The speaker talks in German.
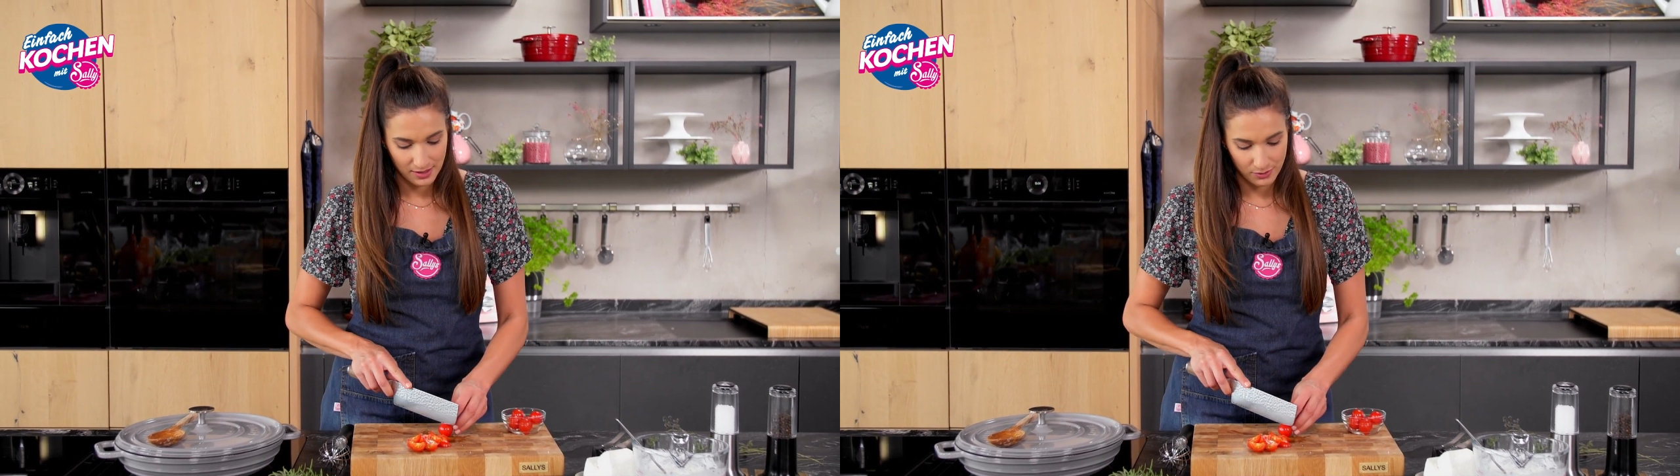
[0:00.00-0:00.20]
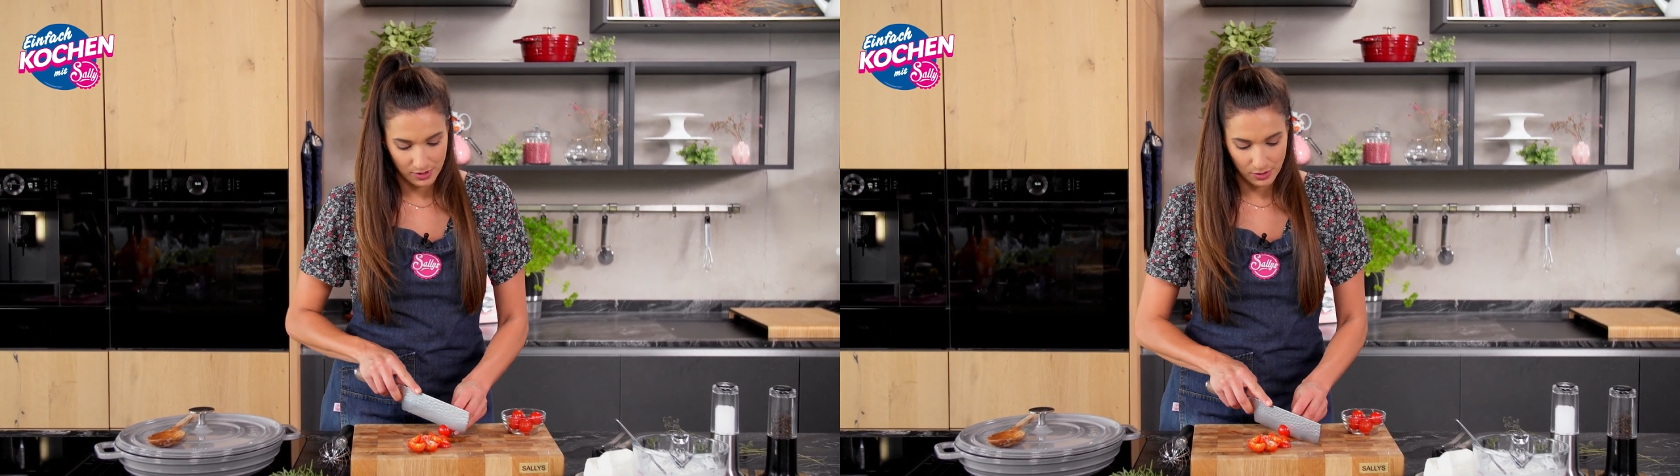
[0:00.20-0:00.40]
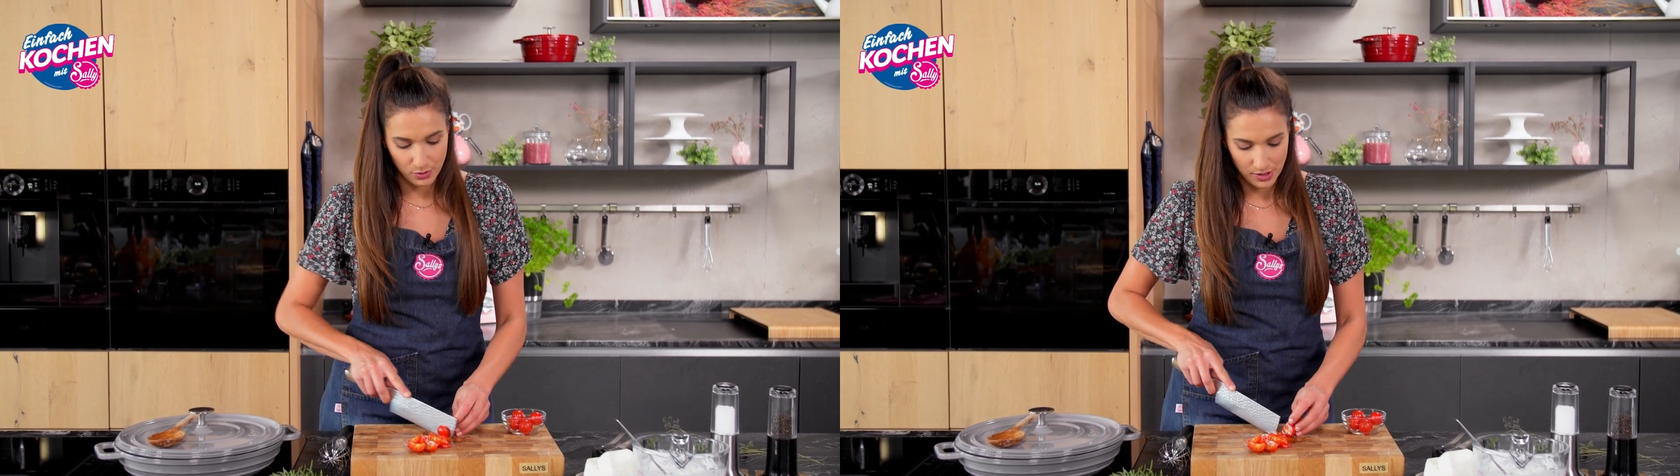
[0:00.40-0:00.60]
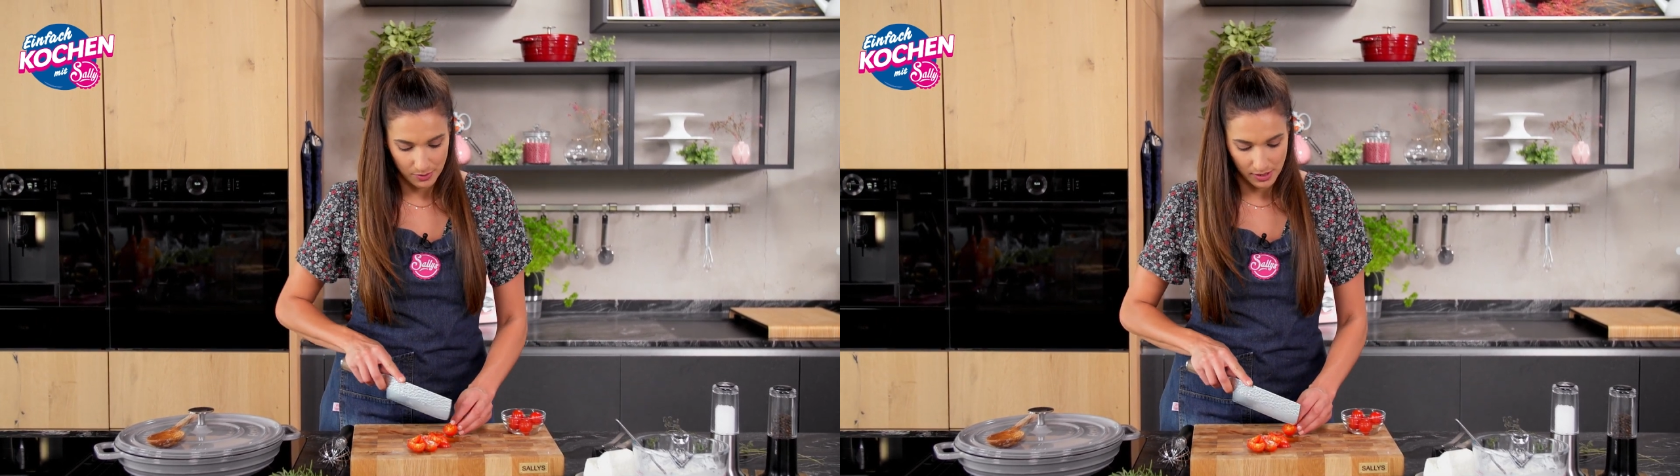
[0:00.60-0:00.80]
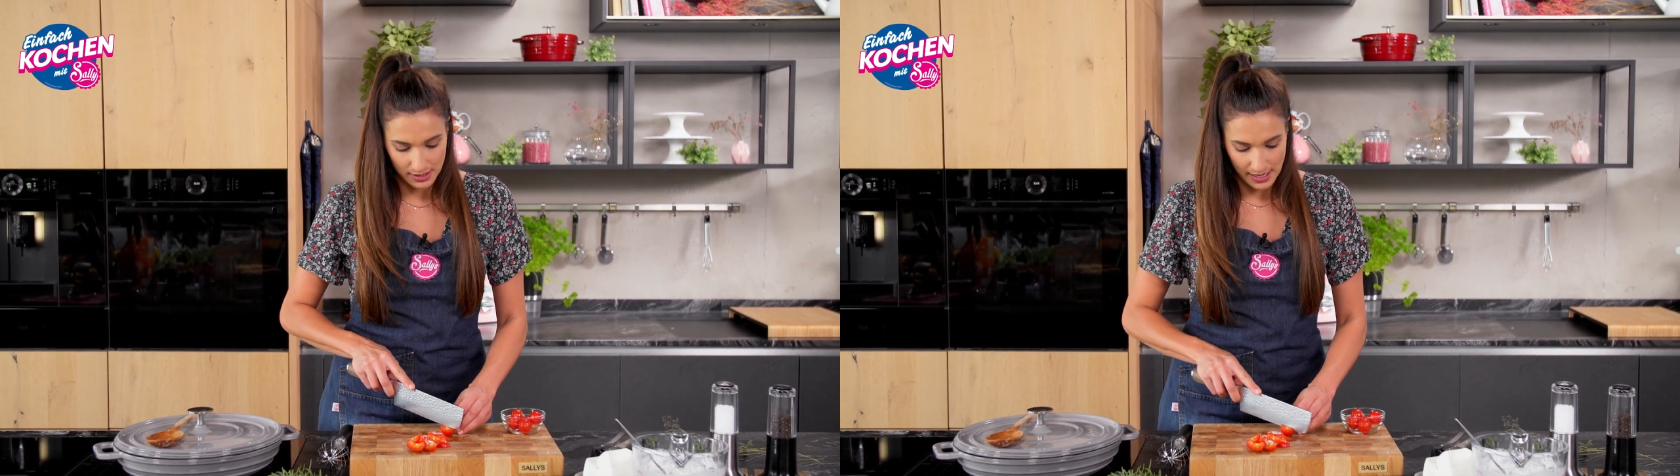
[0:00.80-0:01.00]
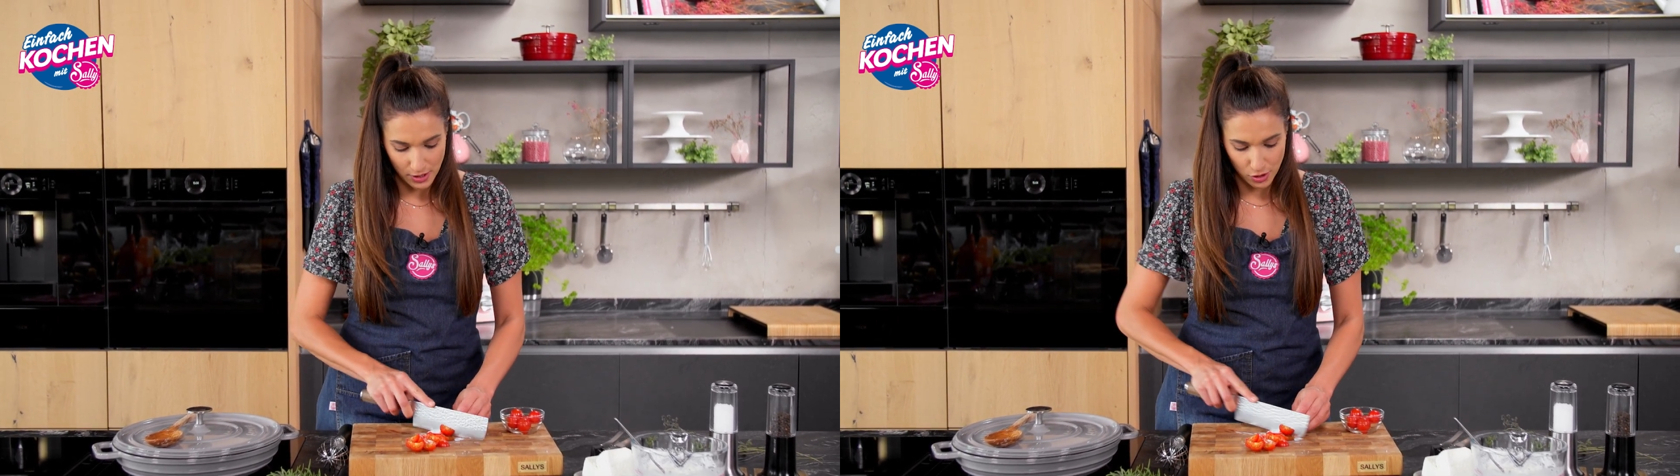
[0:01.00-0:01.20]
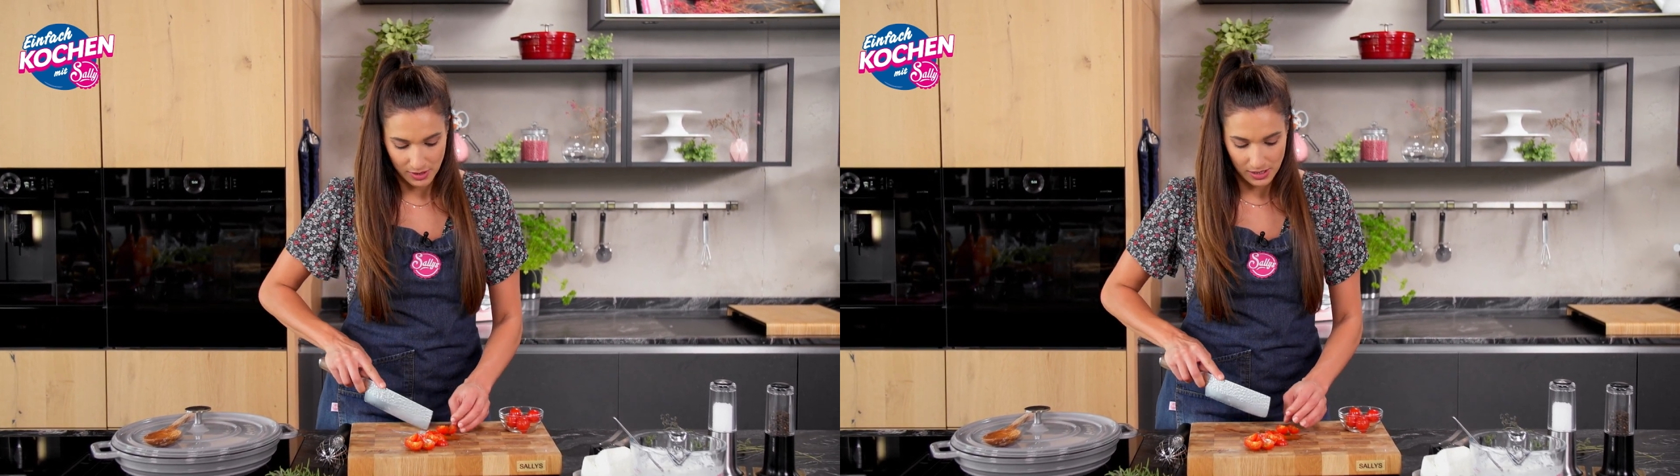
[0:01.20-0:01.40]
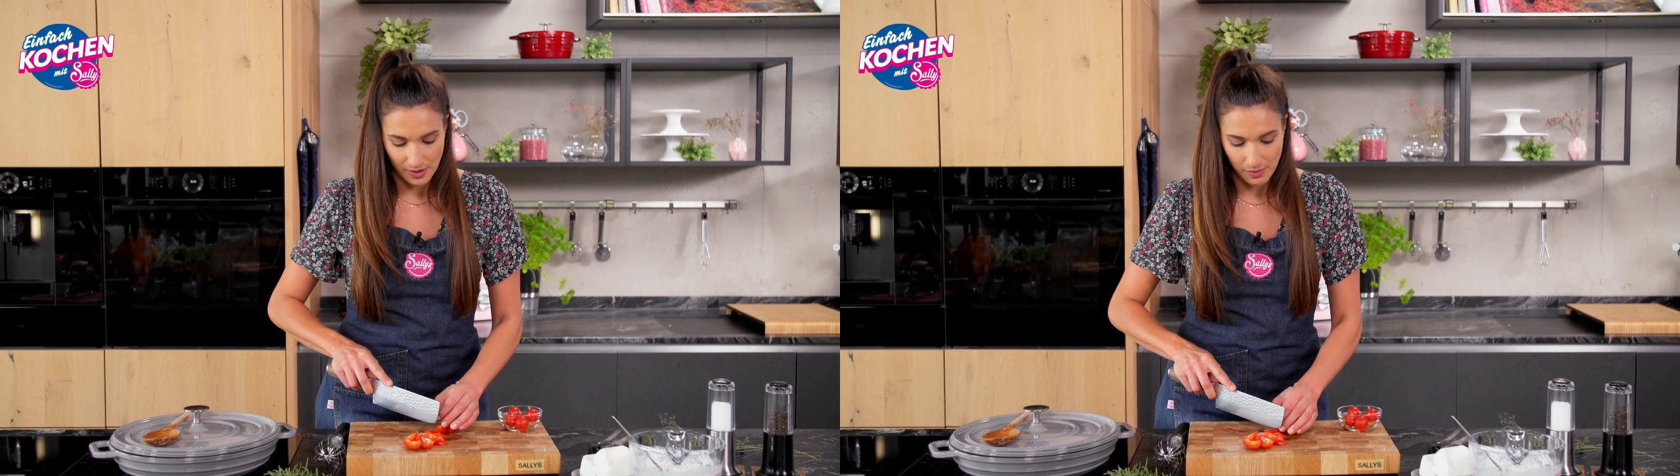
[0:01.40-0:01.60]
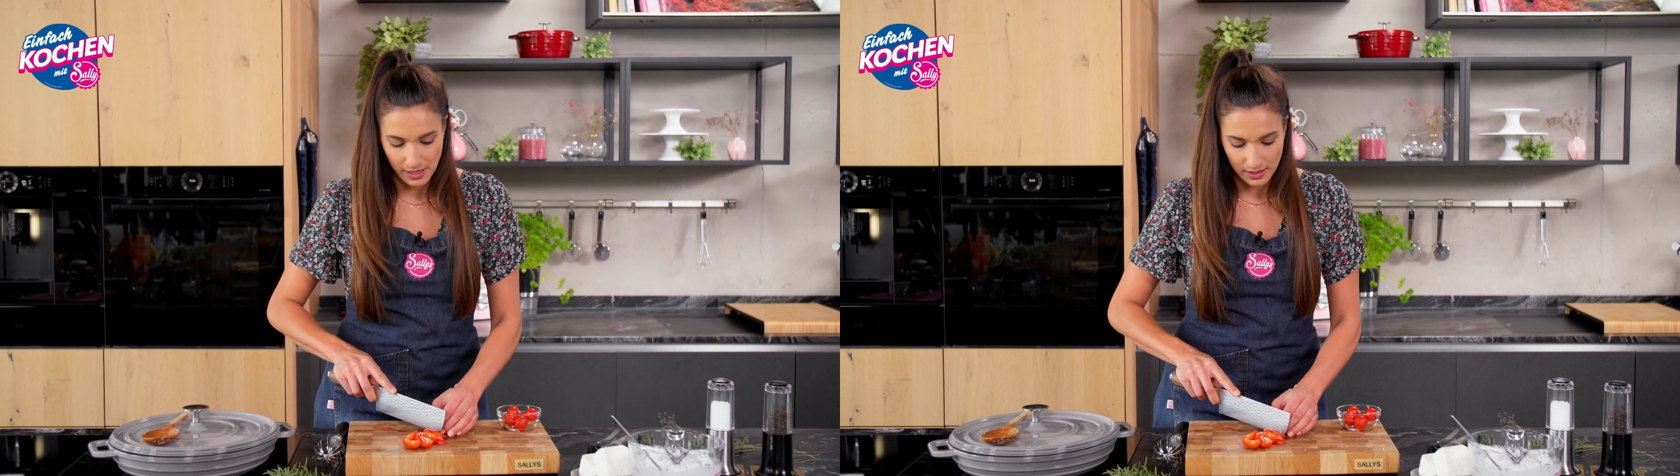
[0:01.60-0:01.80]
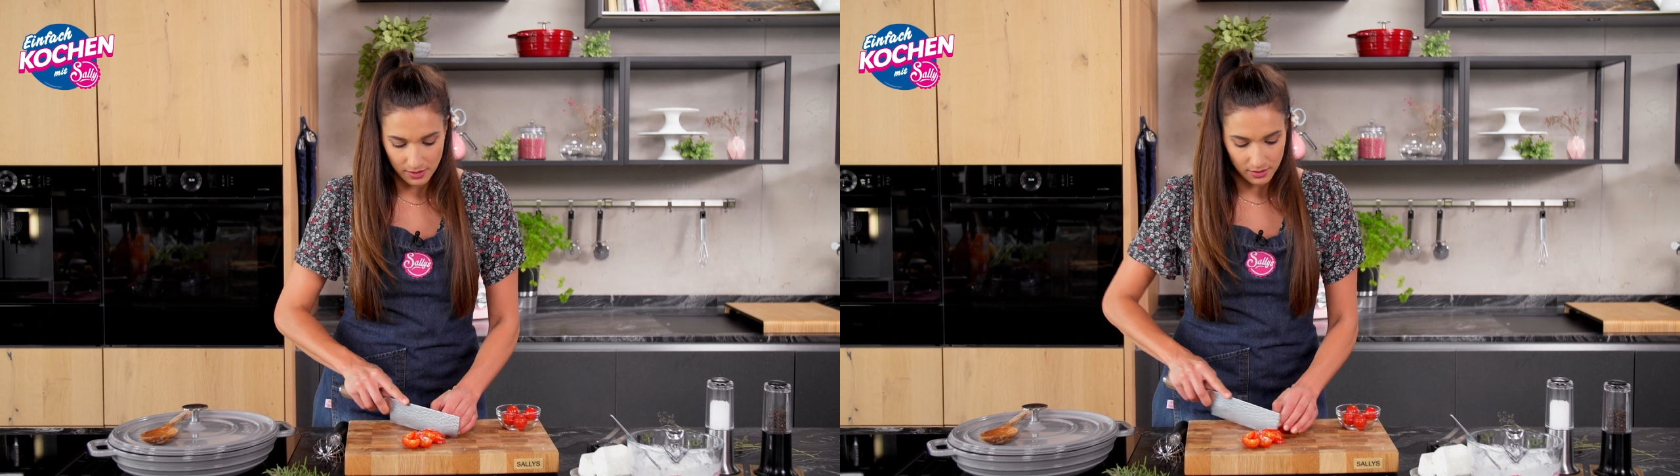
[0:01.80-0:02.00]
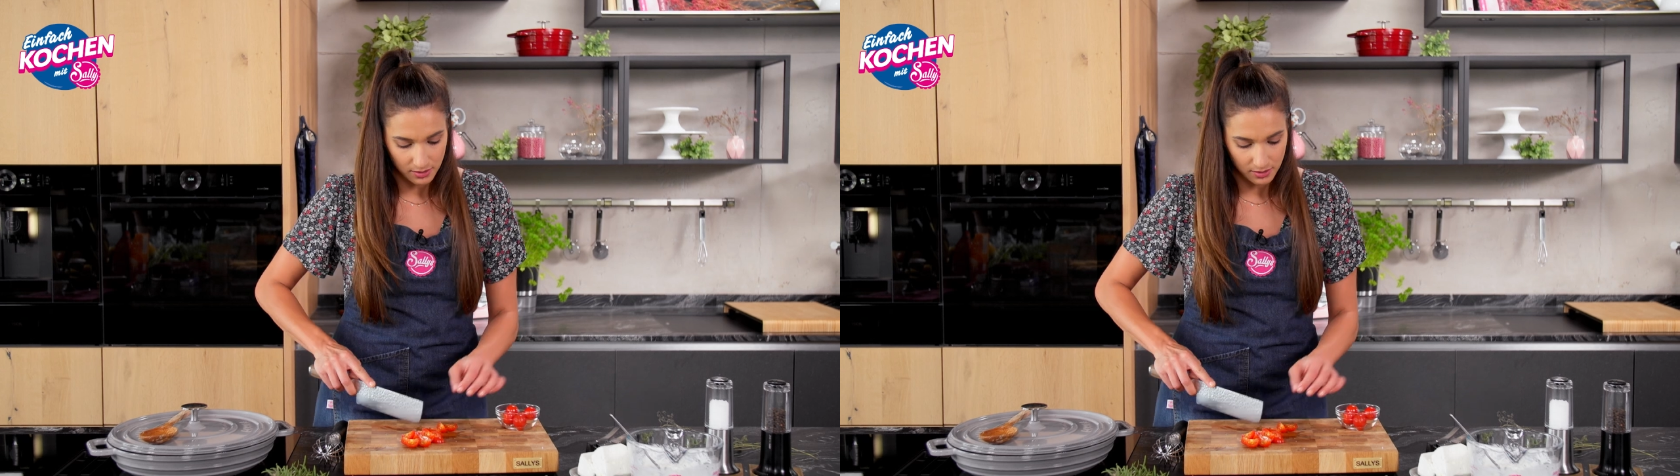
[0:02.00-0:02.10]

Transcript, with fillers: Und dann hole ich mir jetzt gleich schon mal zwei Platten